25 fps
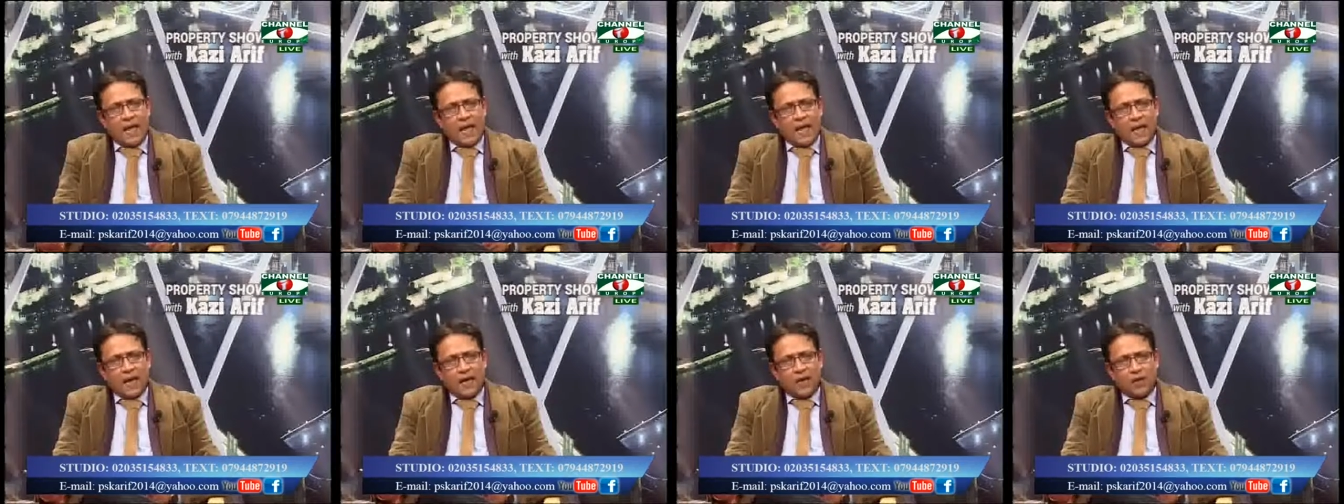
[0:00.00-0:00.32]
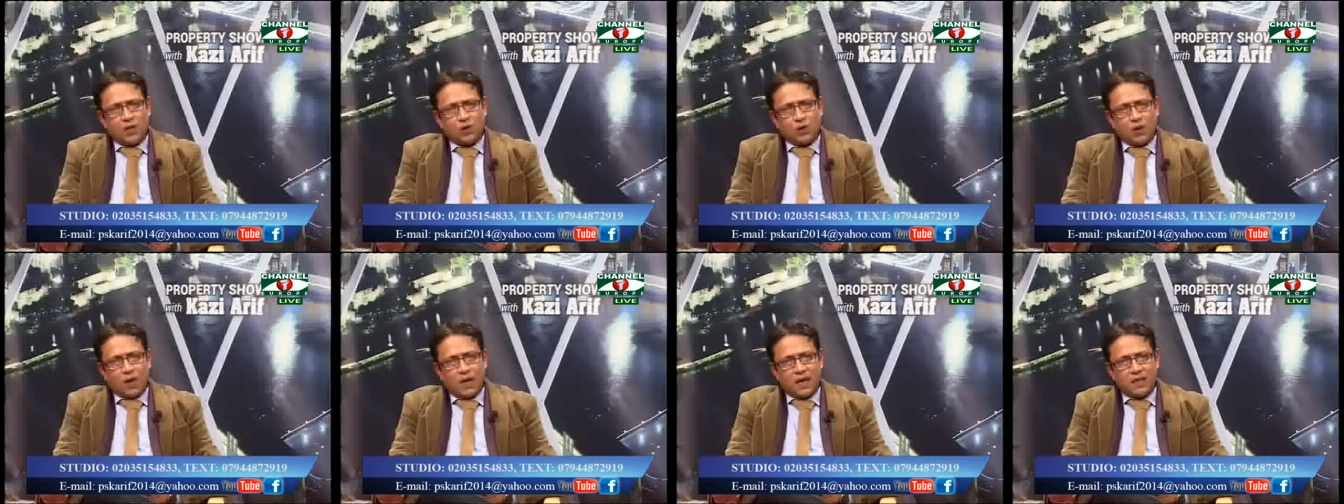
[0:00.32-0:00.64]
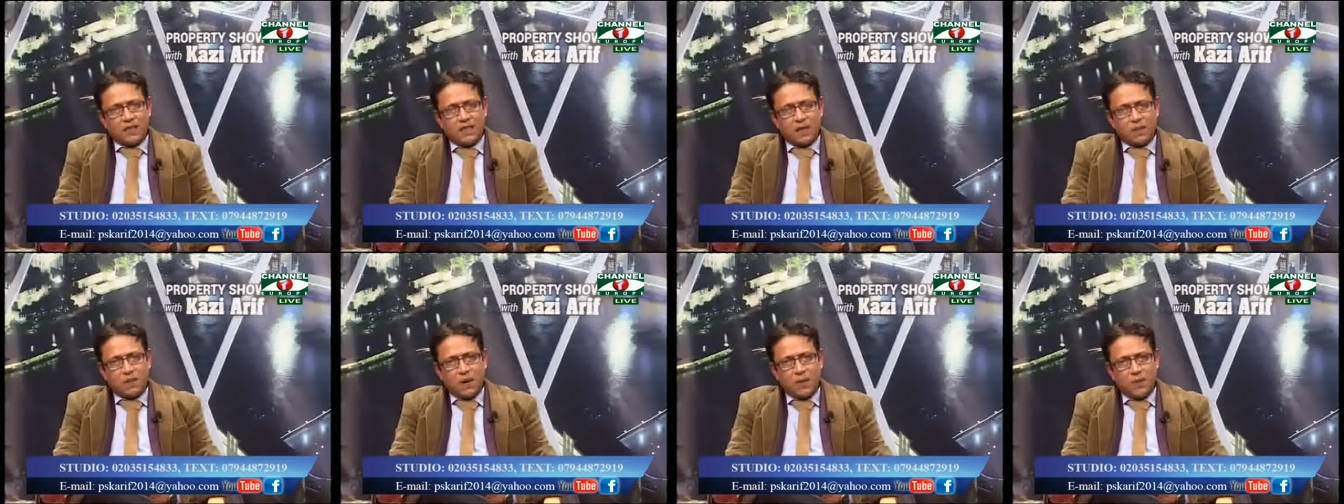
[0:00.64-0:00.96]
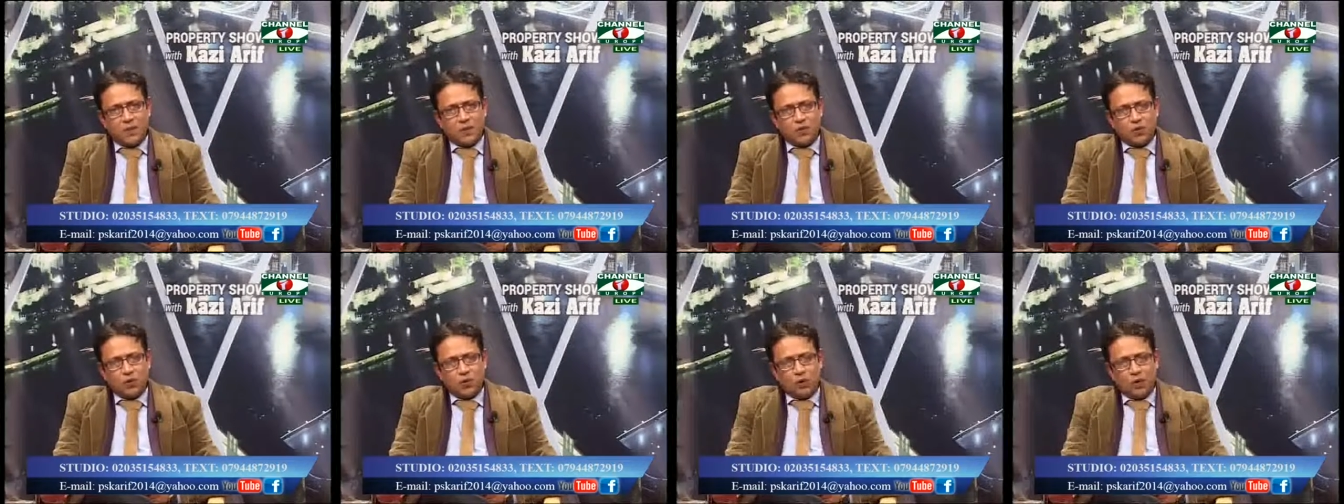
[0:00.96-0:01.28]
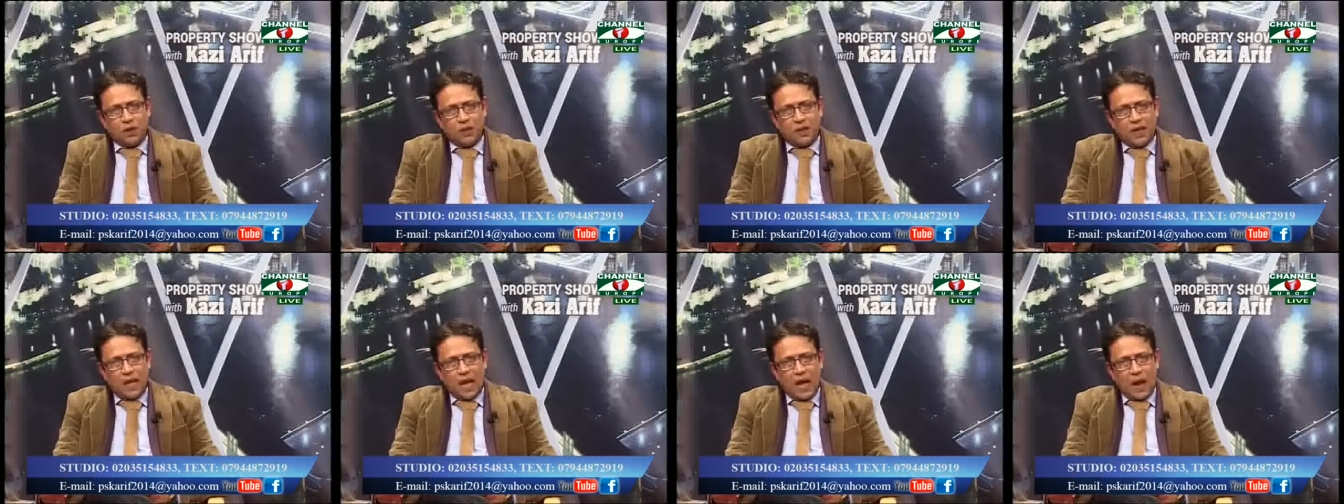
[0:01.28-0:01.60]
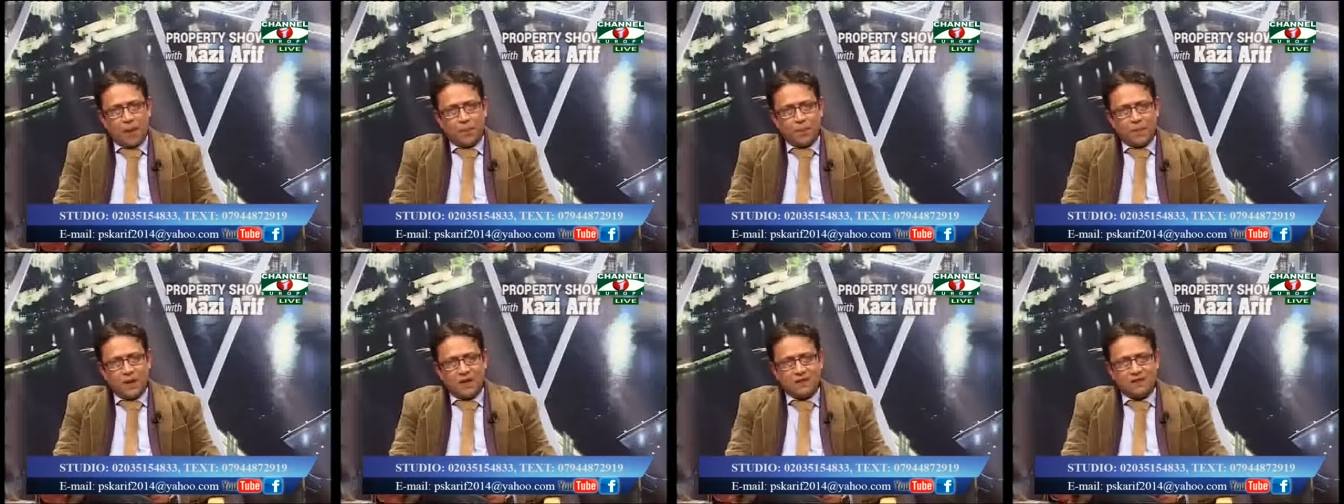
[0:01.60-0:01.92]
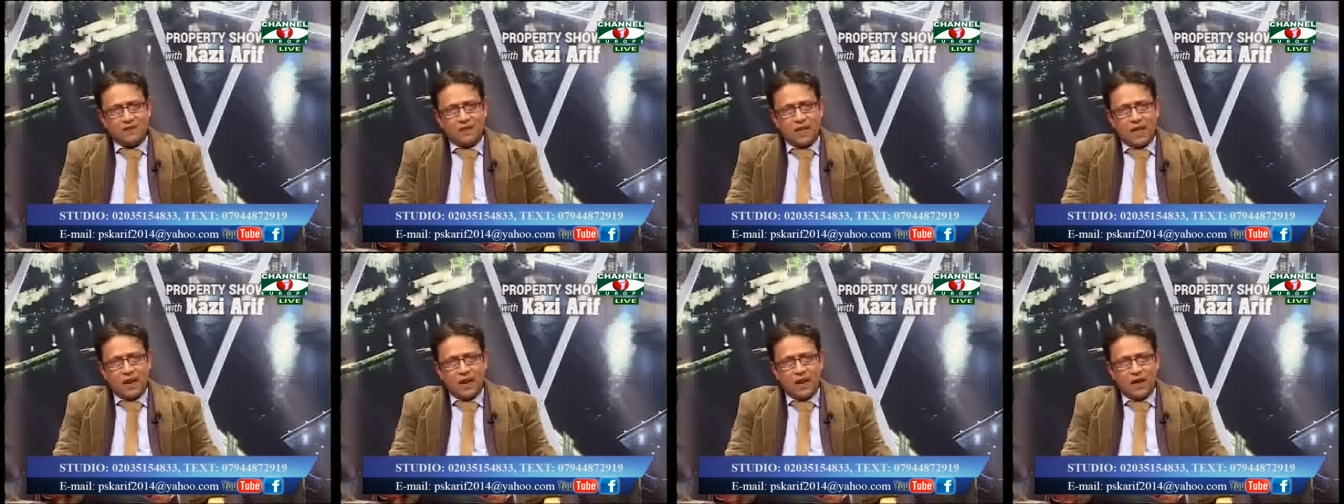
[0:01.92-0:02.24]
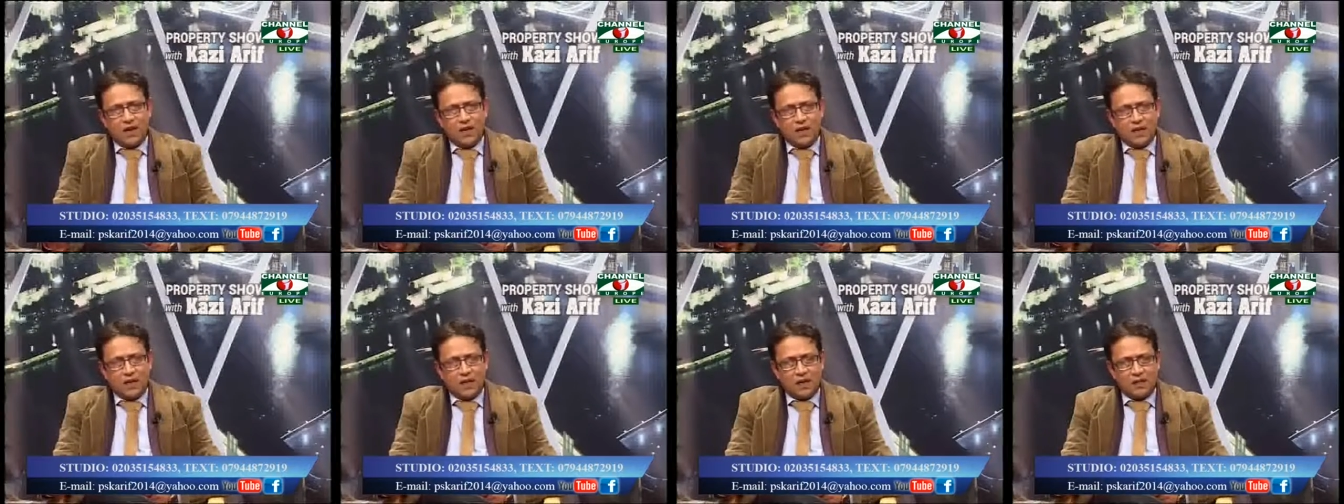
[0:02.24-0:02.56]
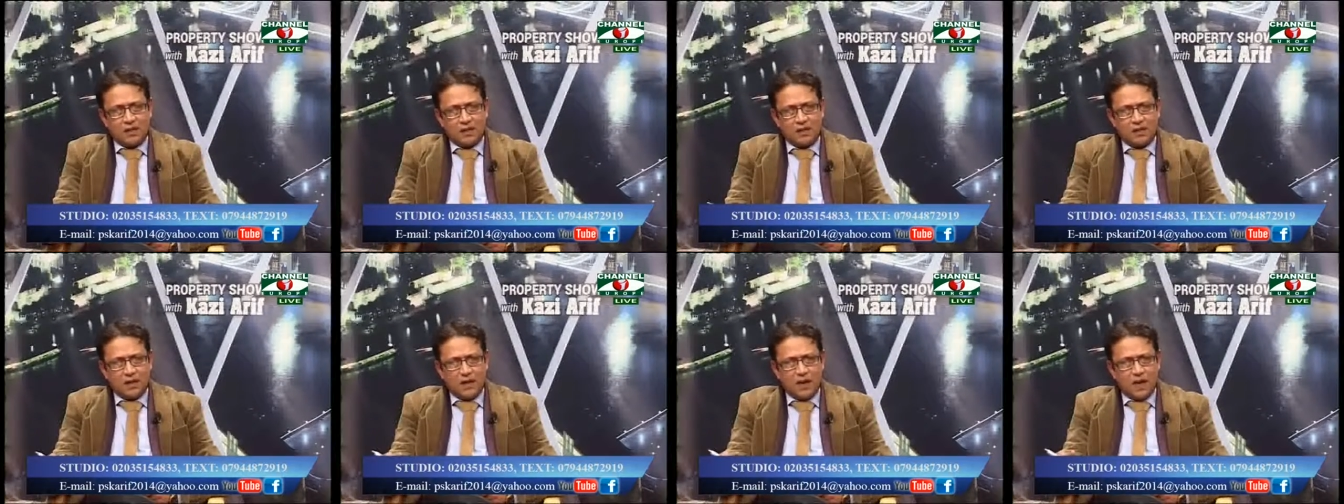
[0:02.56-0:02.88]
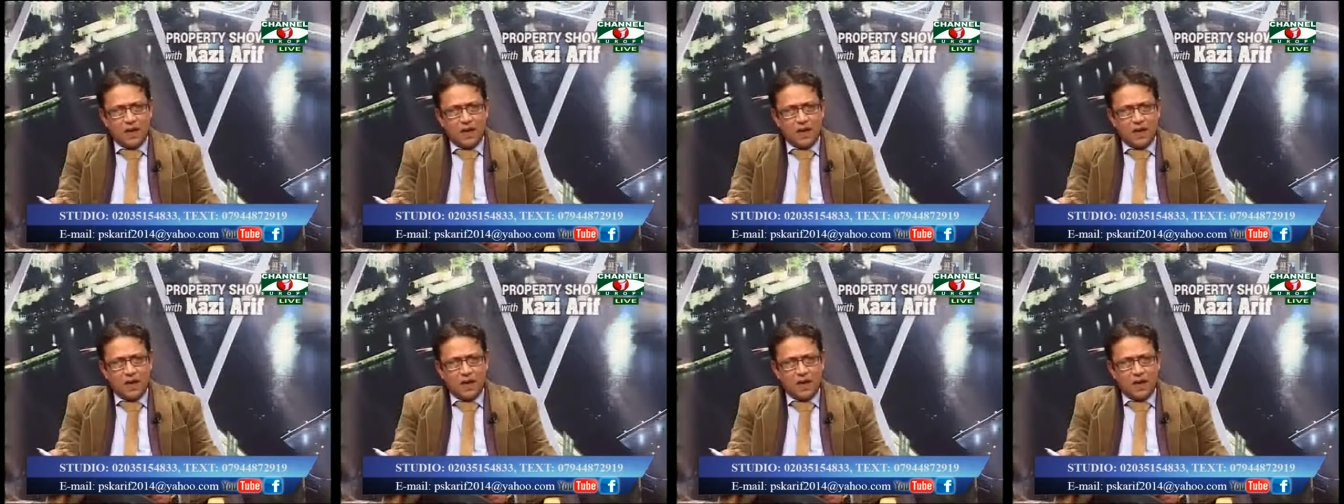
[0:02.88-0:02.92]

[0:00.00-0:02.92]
এখানে চলে আসে এইভাবে যদি আপনার স্যালারিটা যে